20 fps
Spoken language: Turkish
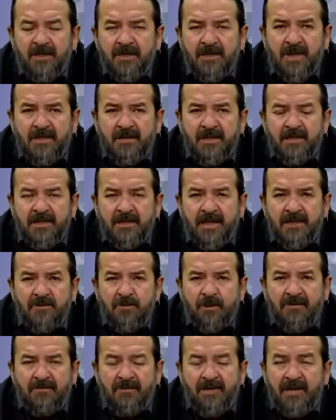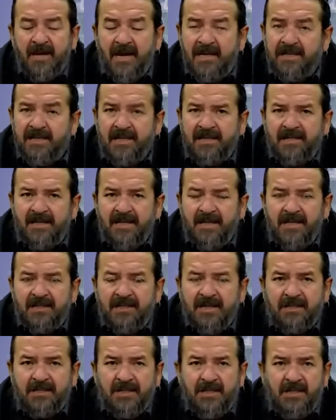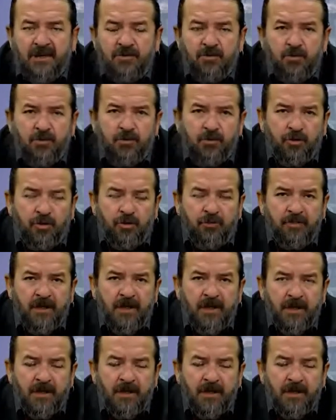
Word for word: kendisine görevden el çektirilecektir diye düşünüyorum.